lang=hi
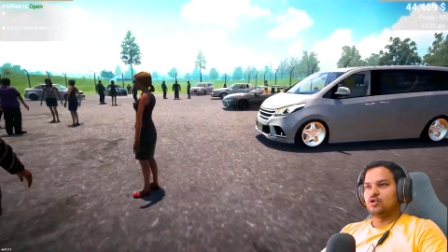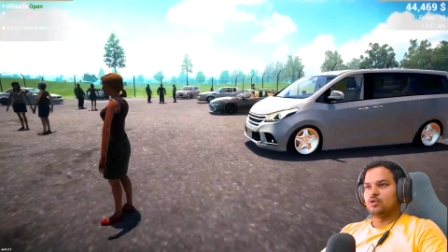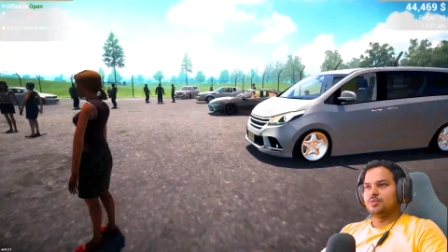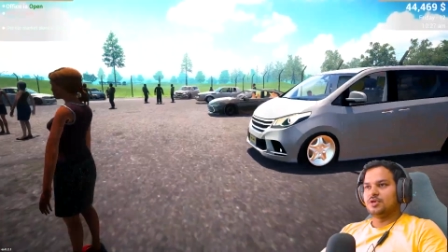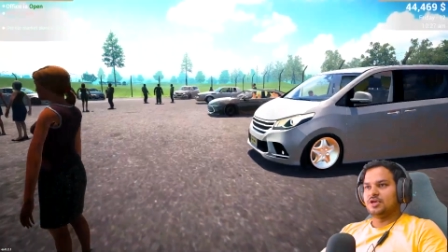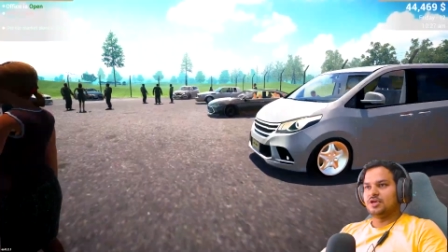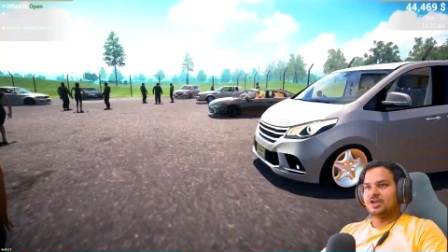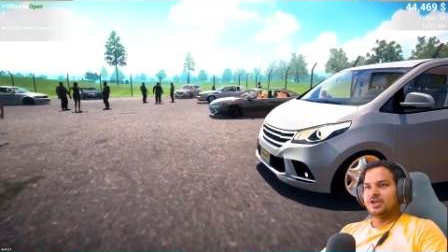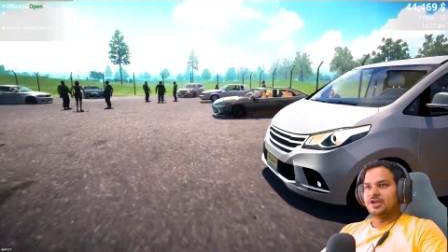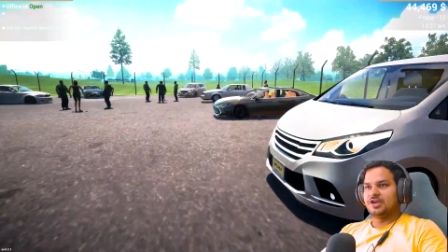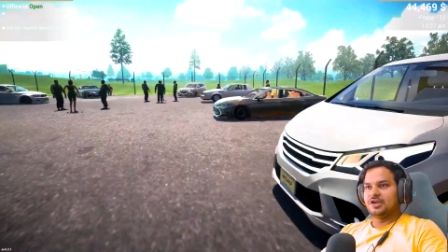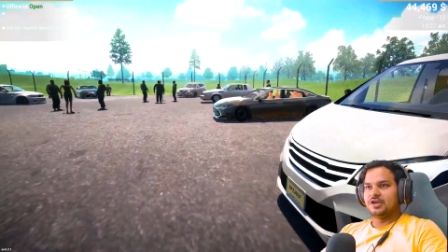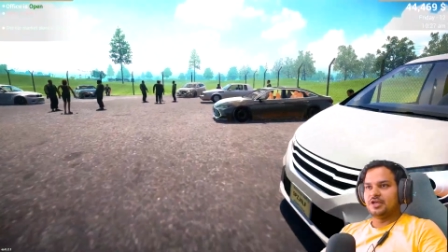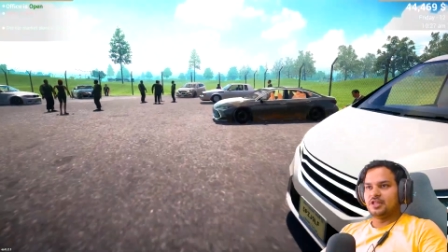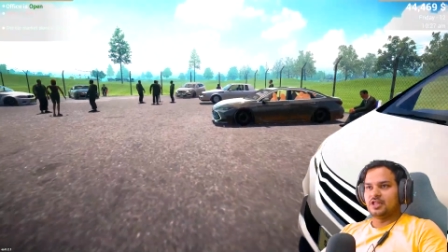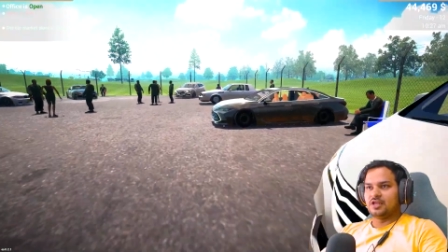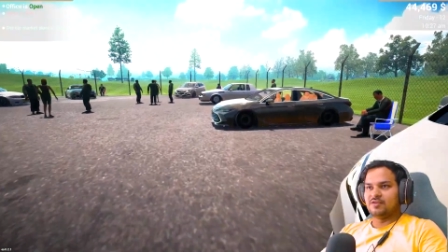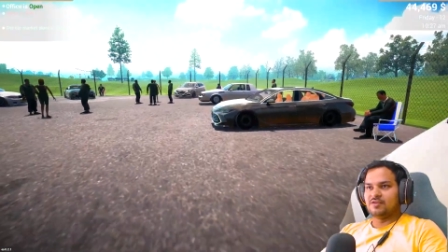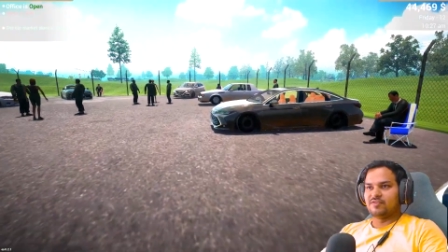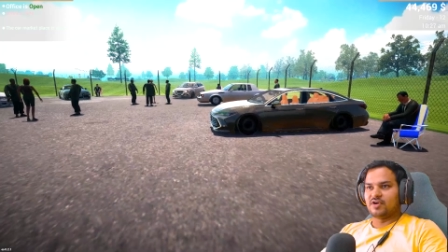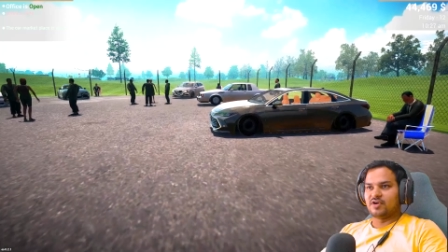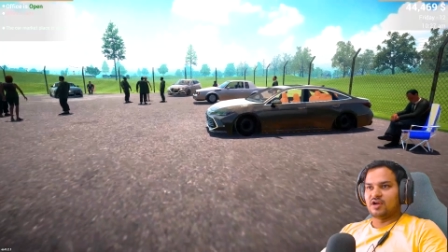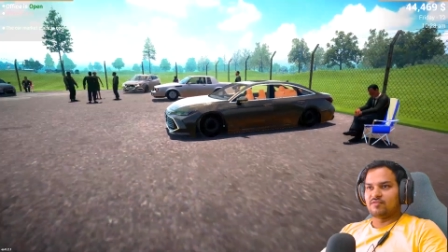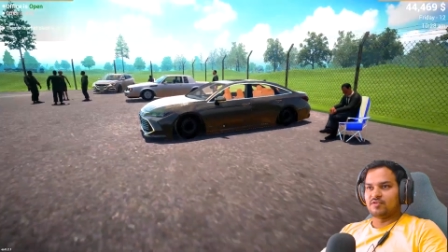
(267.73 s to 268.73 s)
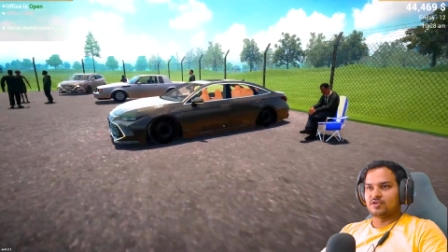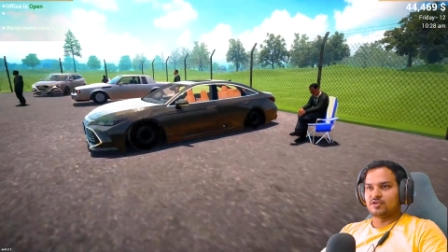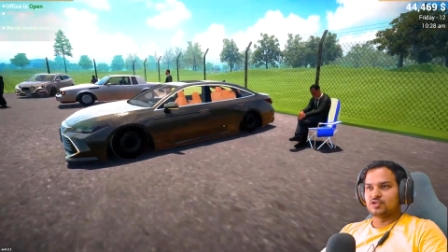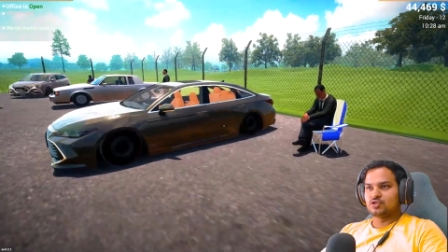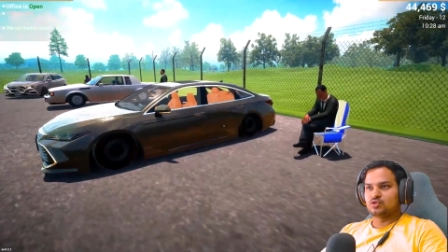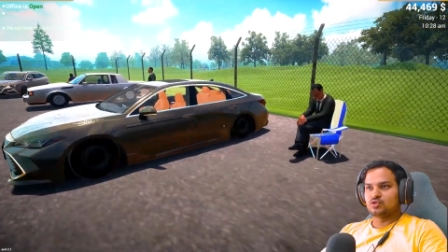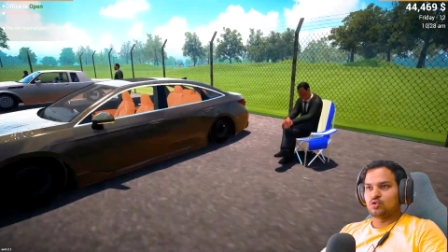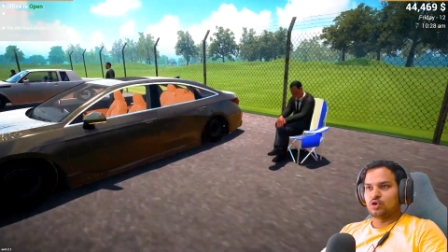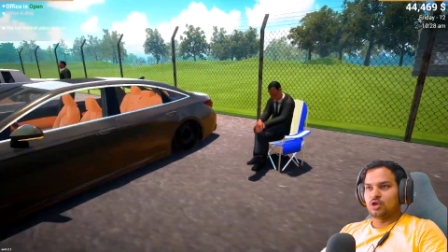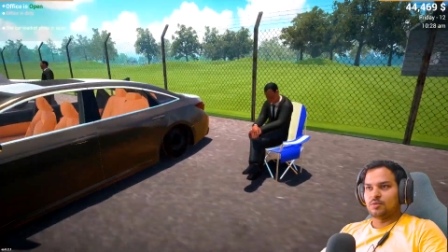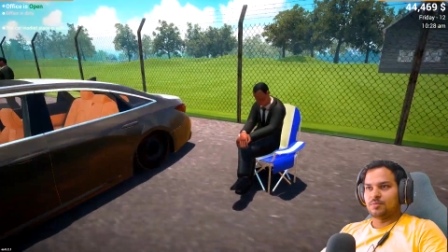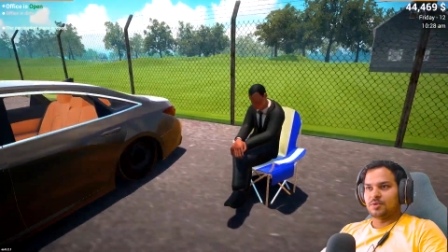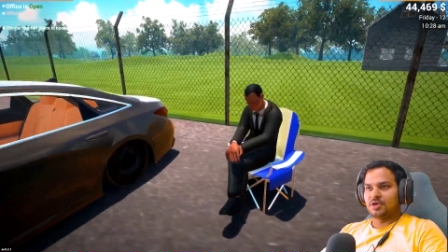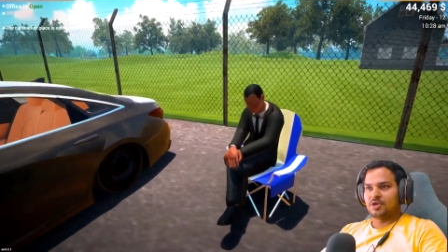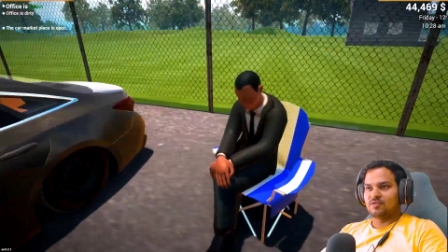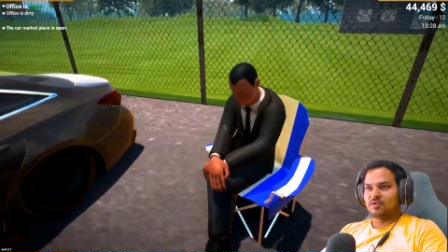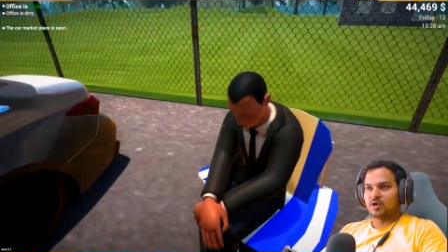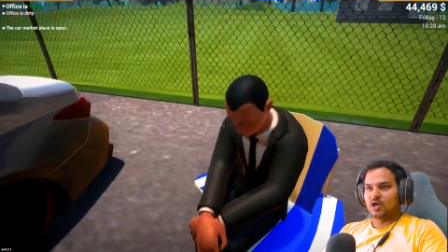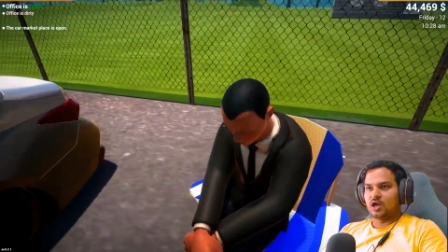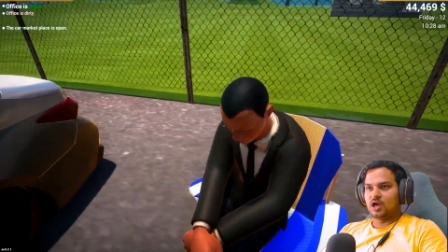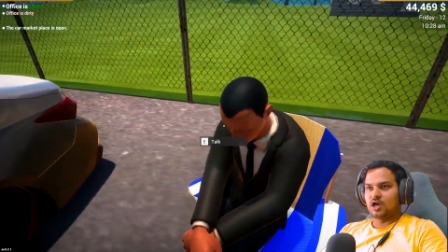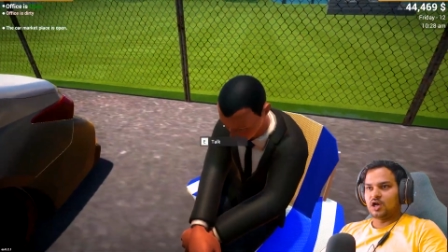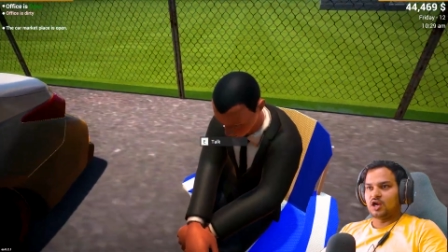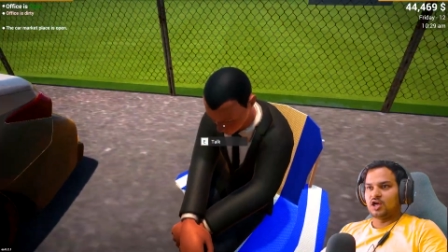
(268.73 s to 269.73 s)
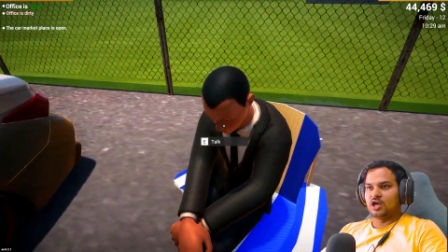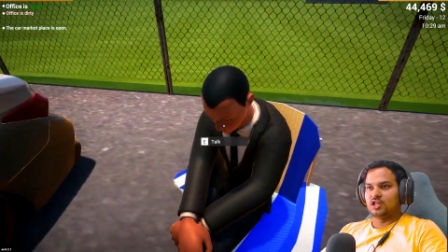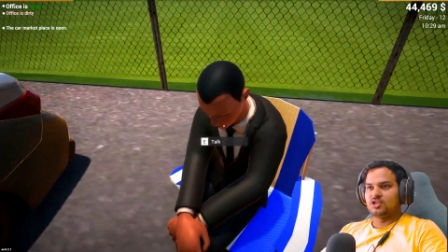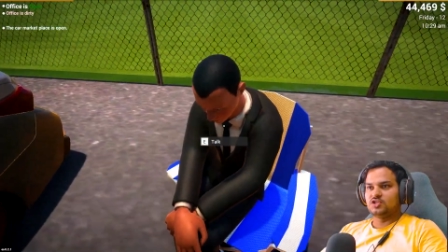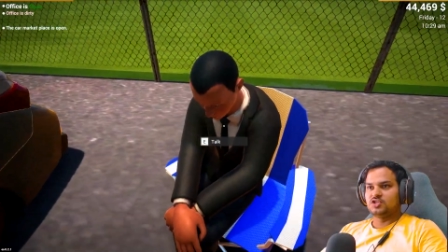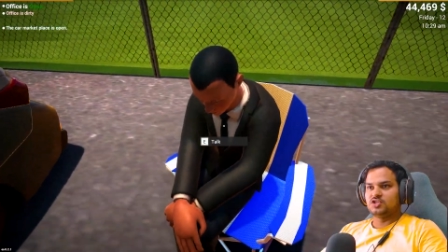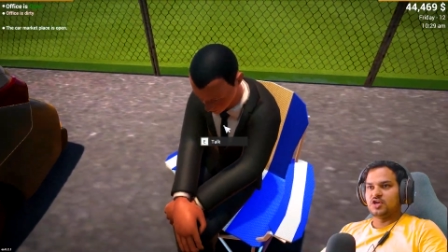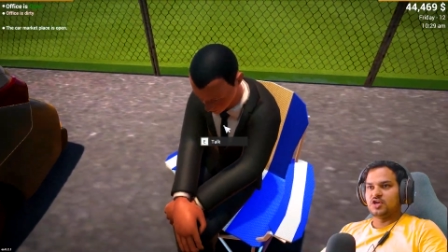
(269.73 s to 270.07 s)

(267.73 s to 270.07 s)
के लिए ले लेते हैं फटाफट से इसको रिपेयर वगैरह कराते चल